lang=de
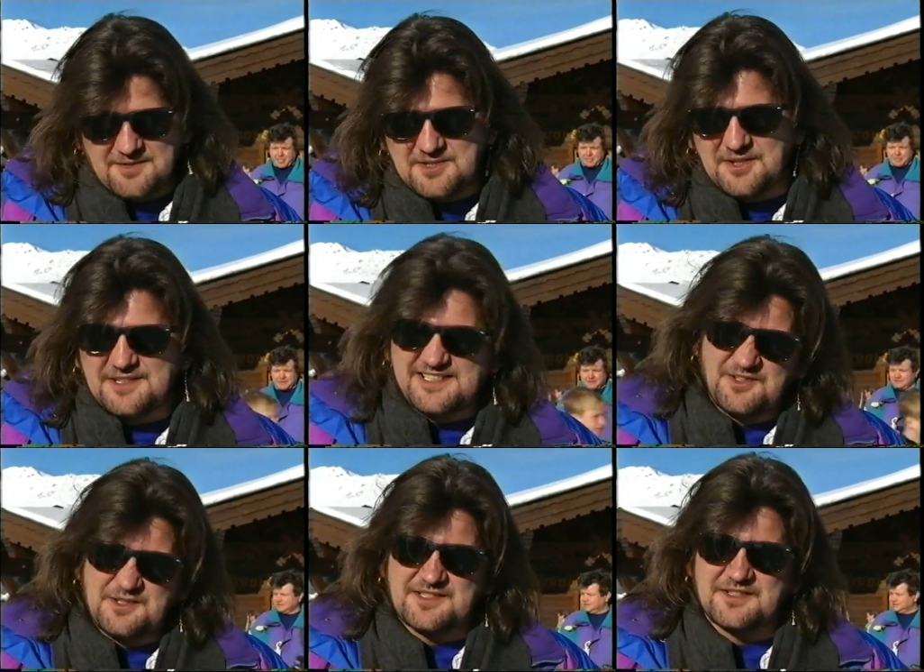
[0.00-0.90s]
sogar das
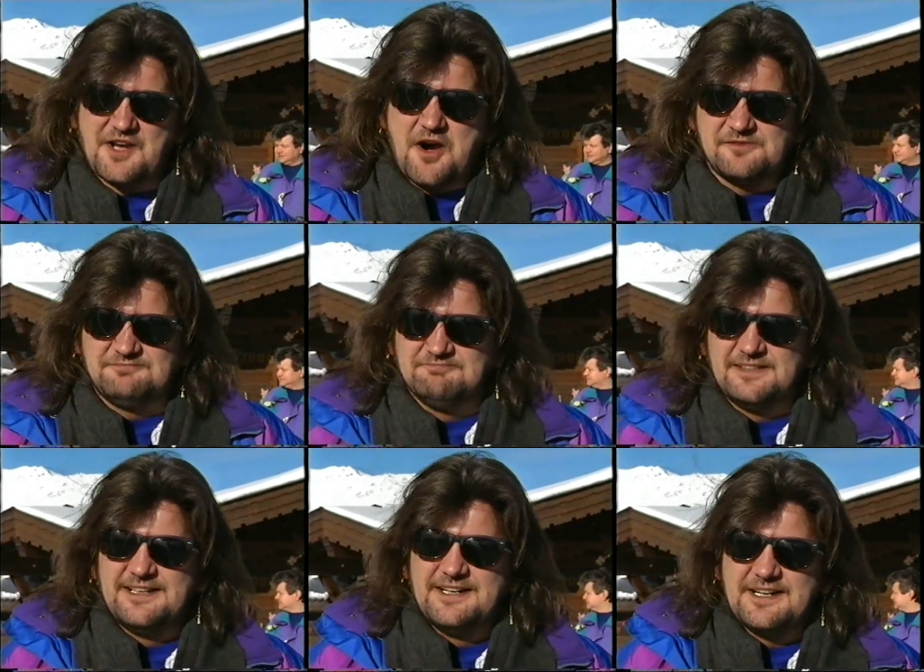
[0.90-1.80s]
Glück zu sagen,
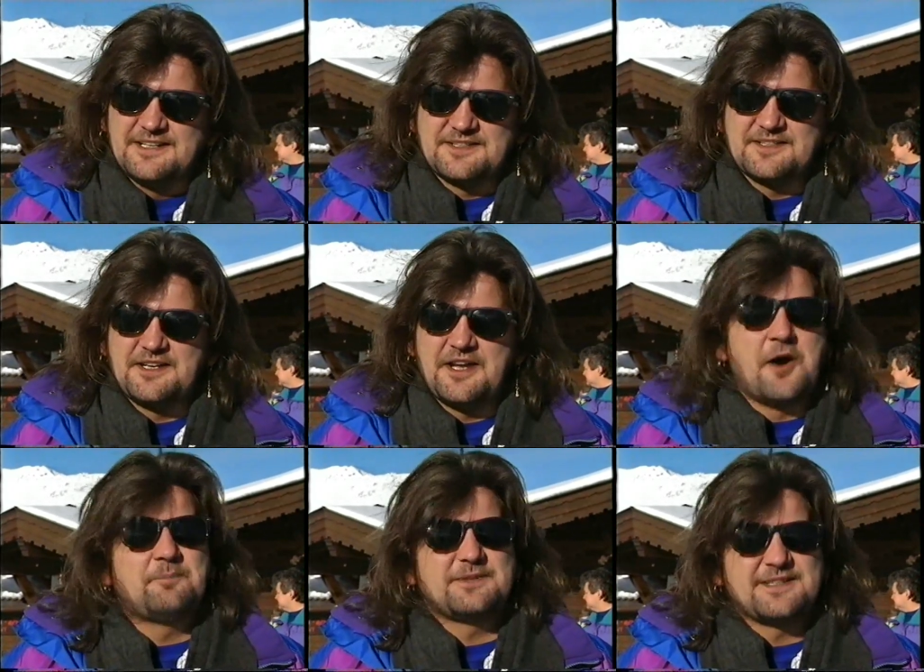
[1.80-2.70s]
es, ich
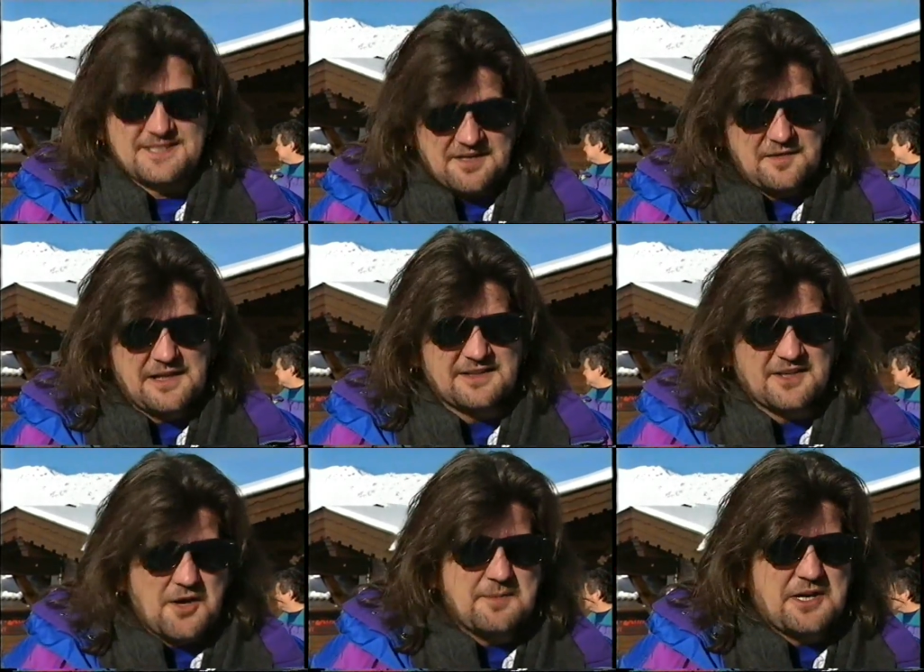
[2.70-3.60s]
habe sehr viele
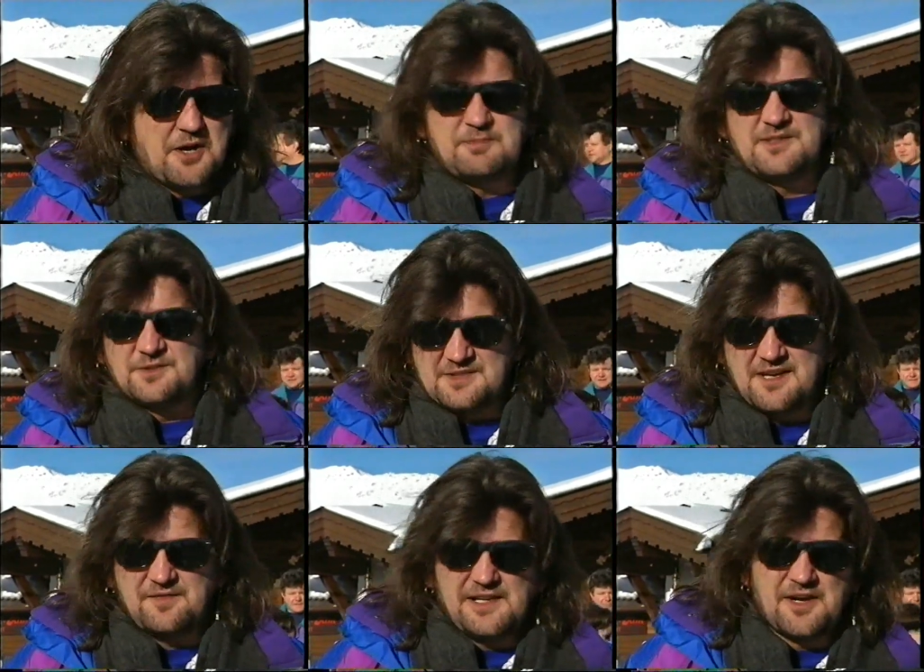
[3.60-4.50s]
Träume gehabt und
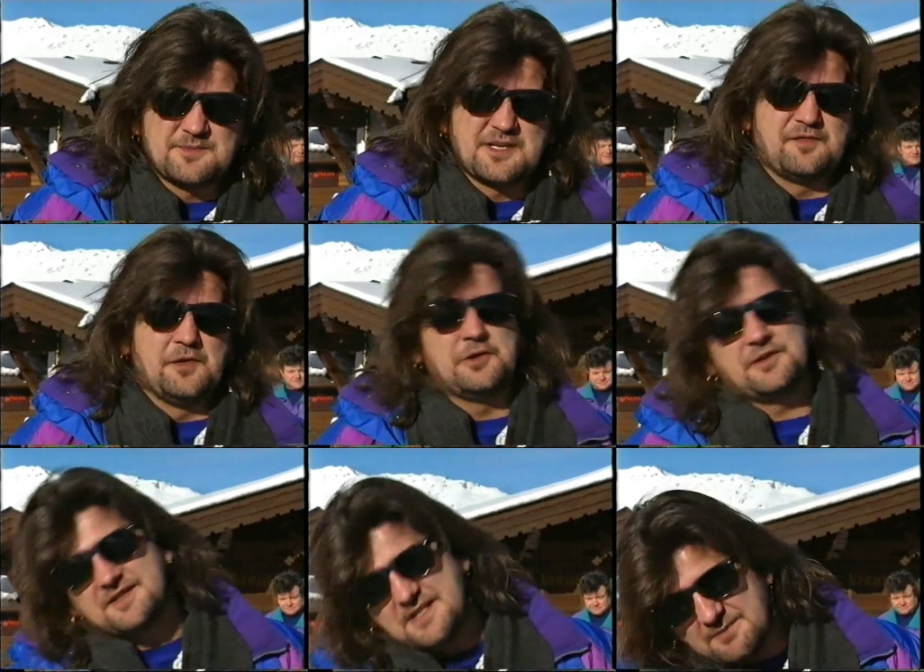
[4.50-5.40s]
sehr viele haben sie erfüllt. Und
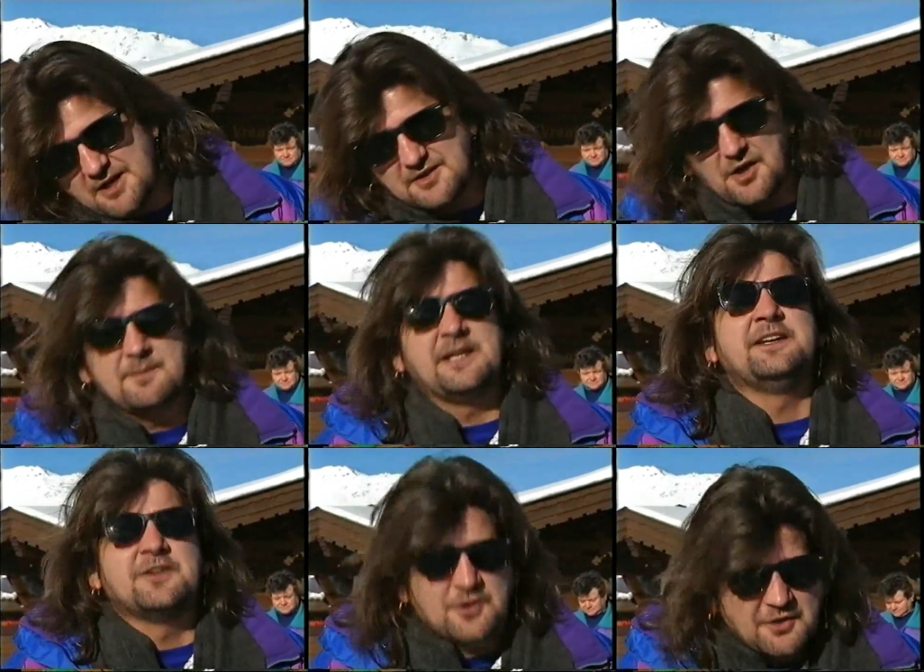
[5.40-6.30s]
es gibt auch Träume, die ich
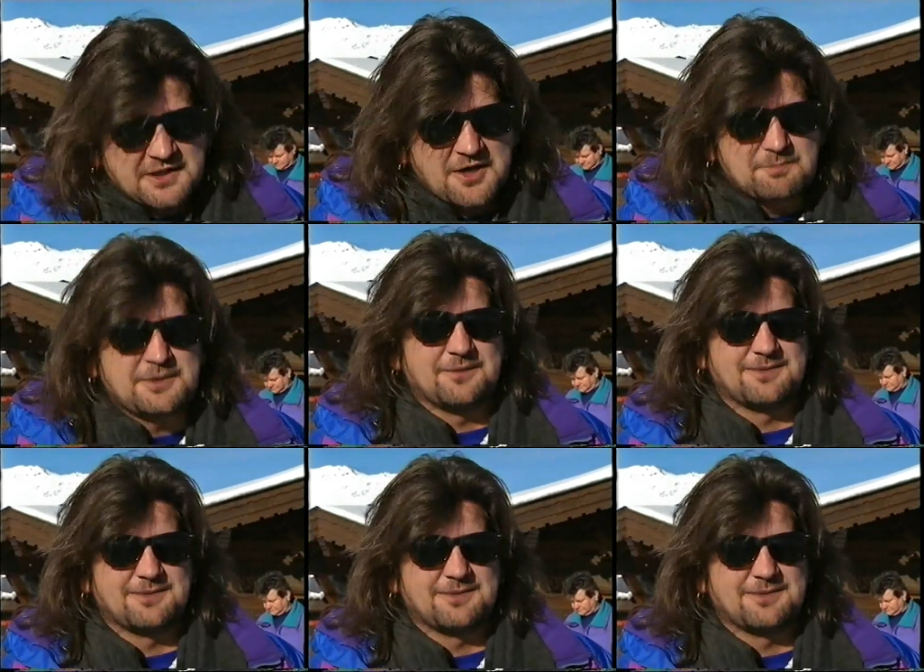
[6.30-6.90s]
noch gar nicht gehabt habe,